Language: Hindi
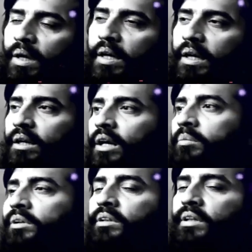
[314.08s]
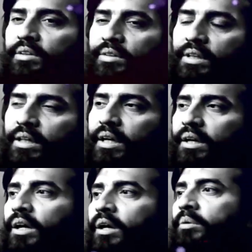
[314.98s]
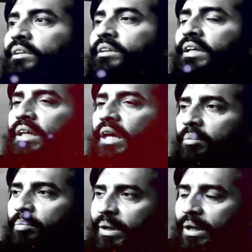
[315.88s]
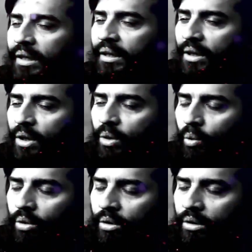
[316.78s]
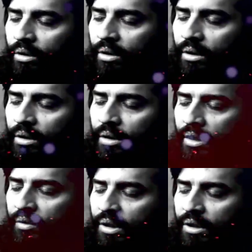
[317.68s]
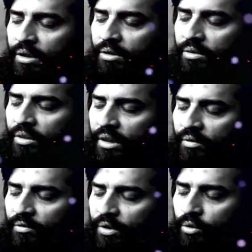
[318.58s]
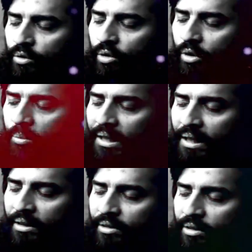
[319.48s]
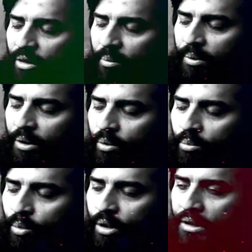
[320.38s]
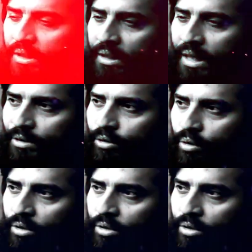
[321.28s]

बढ़ने का नाम है जिंदगी सीखने का नाम है जिंदगी अपने उन कन्वीनियंसेस से कंफर्ट जोन से और अपने कल्ट से और अपनी उन मुकैदात से और